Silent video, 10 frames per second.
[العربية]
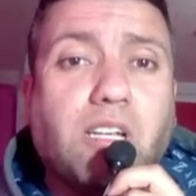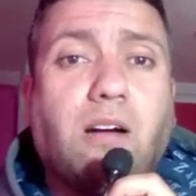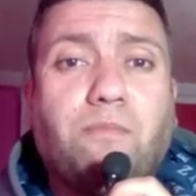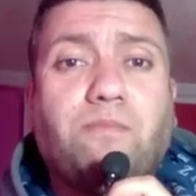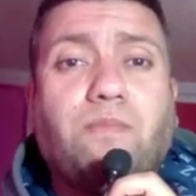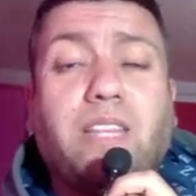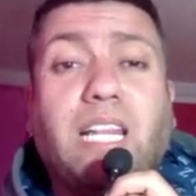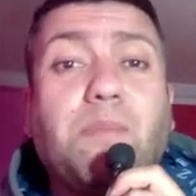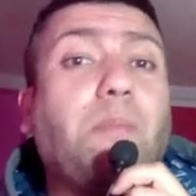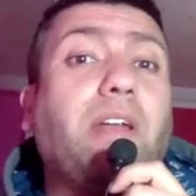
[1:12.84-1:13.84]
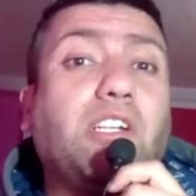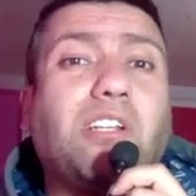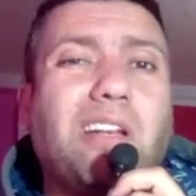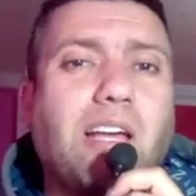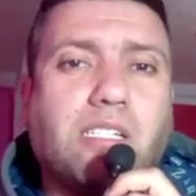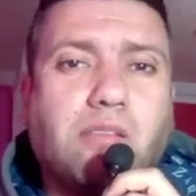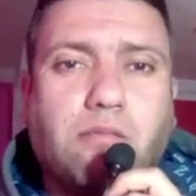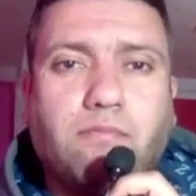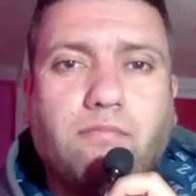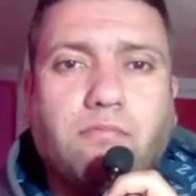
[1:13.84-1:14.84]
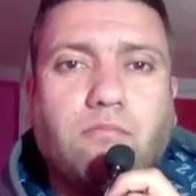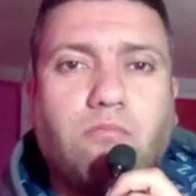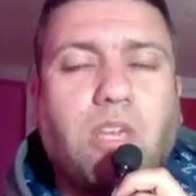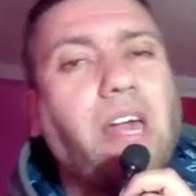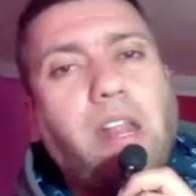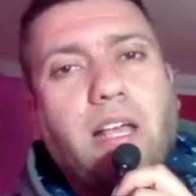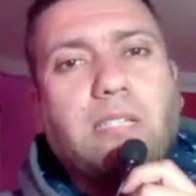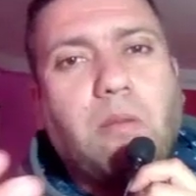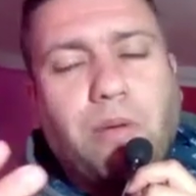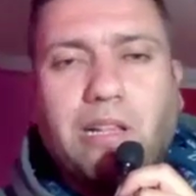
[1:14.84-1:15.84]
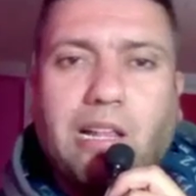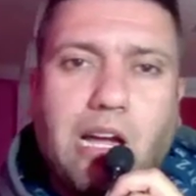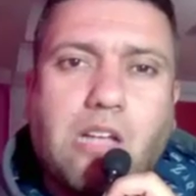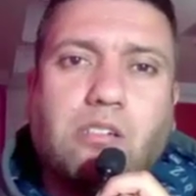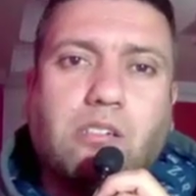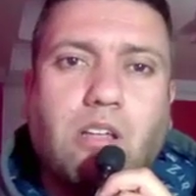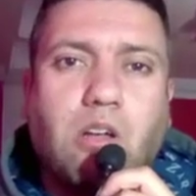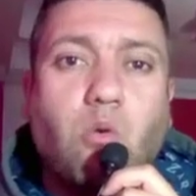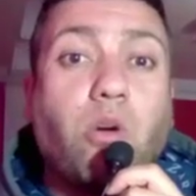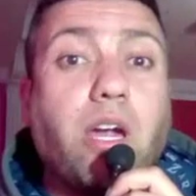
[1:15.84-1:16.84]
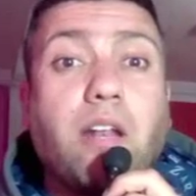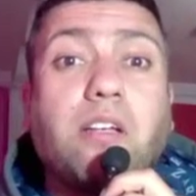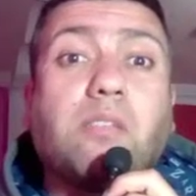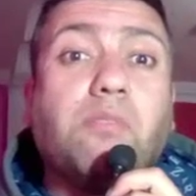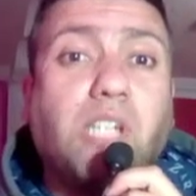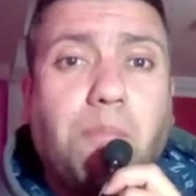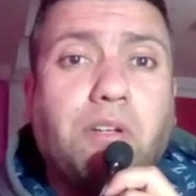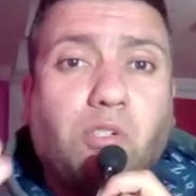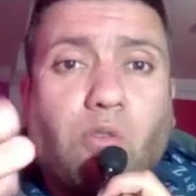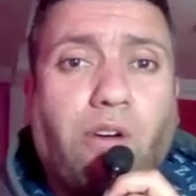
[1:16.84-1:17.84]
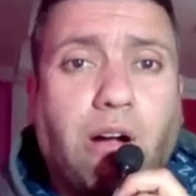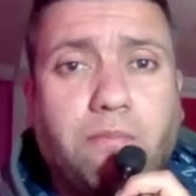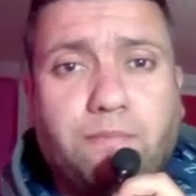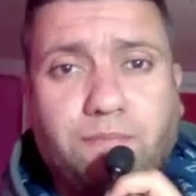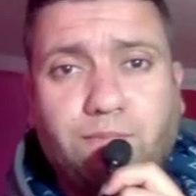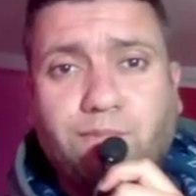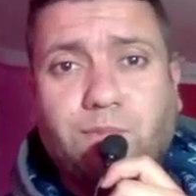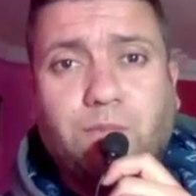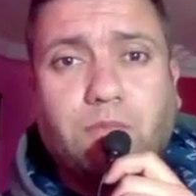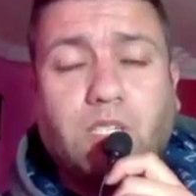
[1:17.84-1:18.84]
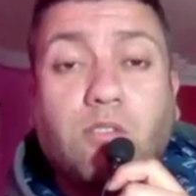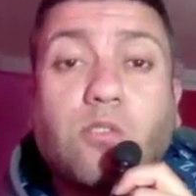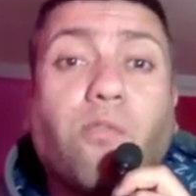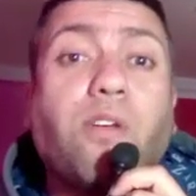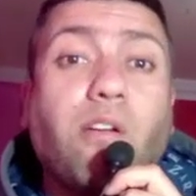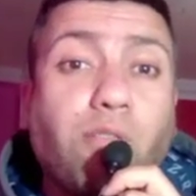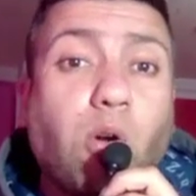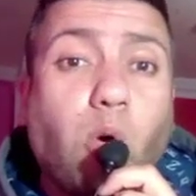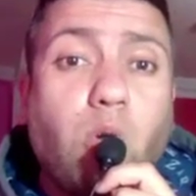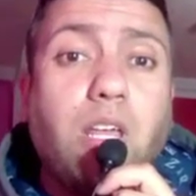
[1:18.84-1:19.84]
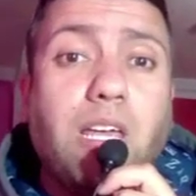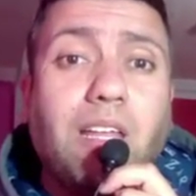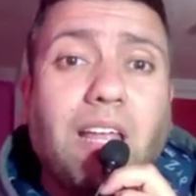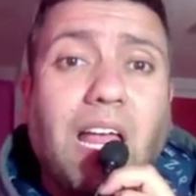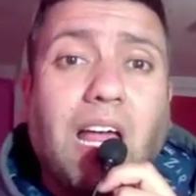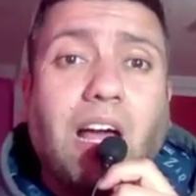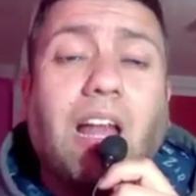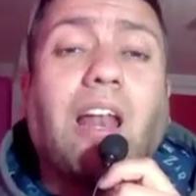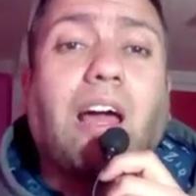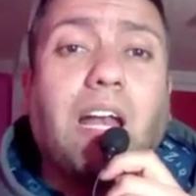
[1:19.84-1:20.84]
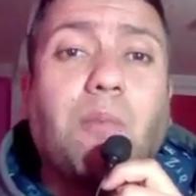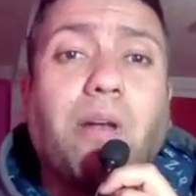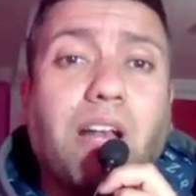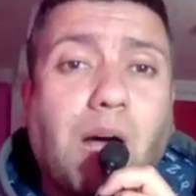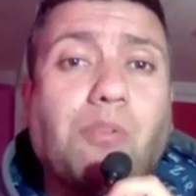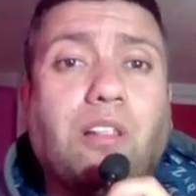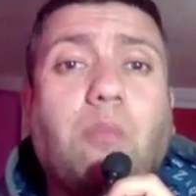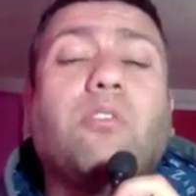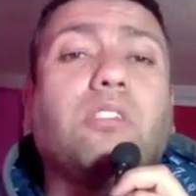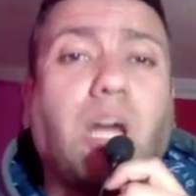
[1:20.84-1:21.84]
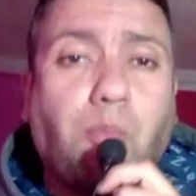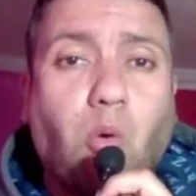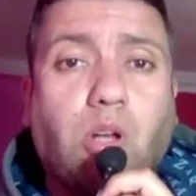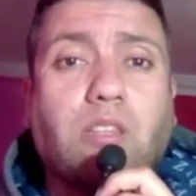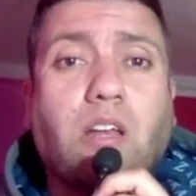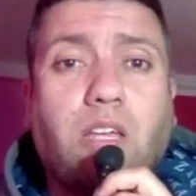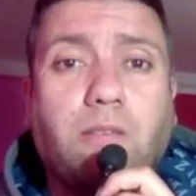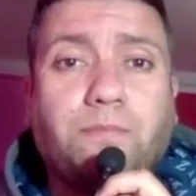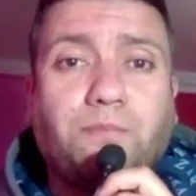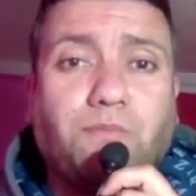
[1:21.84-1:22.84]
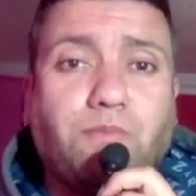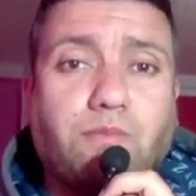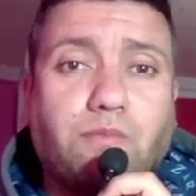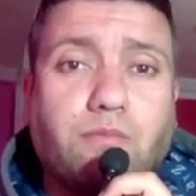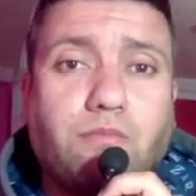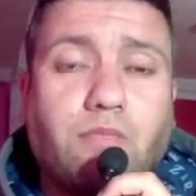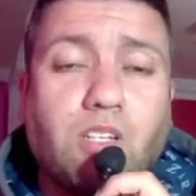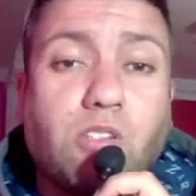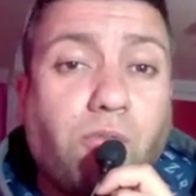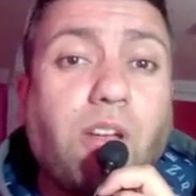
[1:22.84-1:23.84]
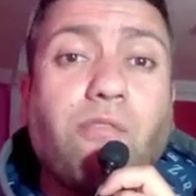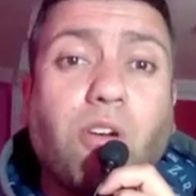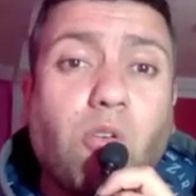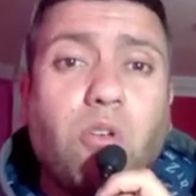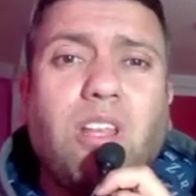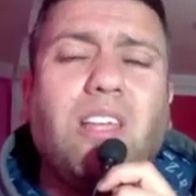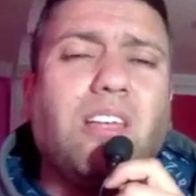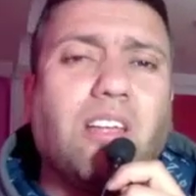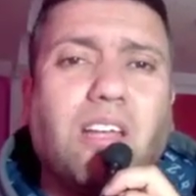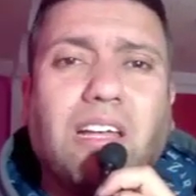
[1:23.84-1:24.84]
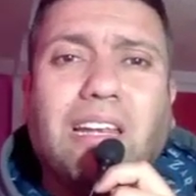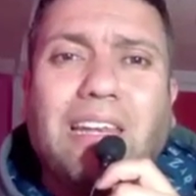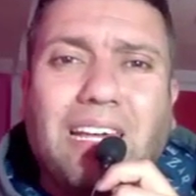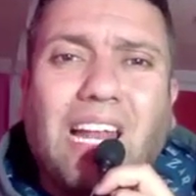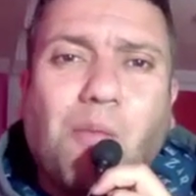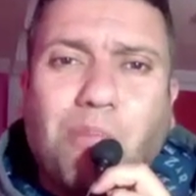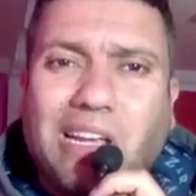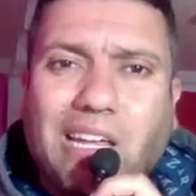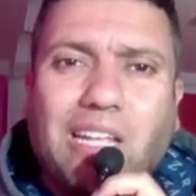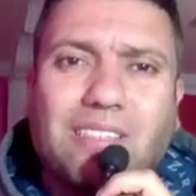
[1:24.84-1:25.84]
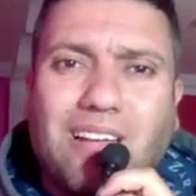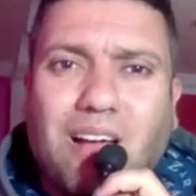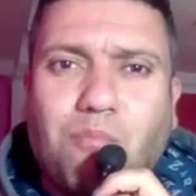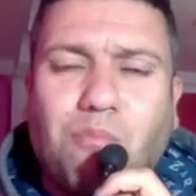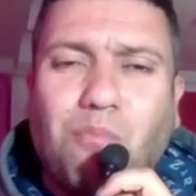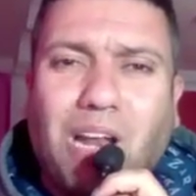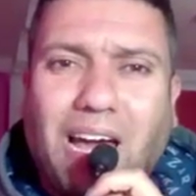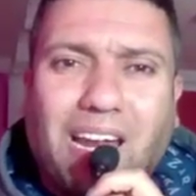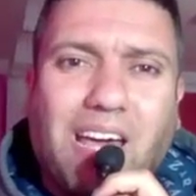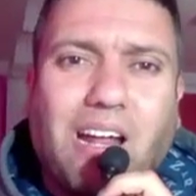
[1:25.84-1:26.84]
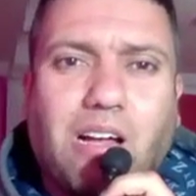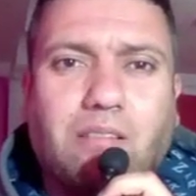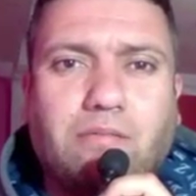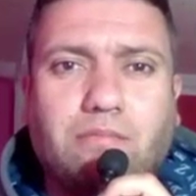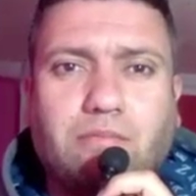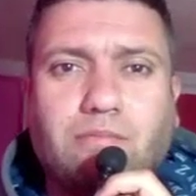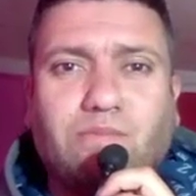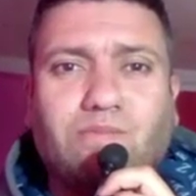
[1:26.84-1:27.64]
شيتا اللي ما بانش للناس كاين ناس ما بانت لهاش وكاين ناس مش حابه تشوفها سفيان فيغولي القلب النابض للمنتخب الوطني سفيان فيغولي اللي يلعب بالجرين تاع بالحراره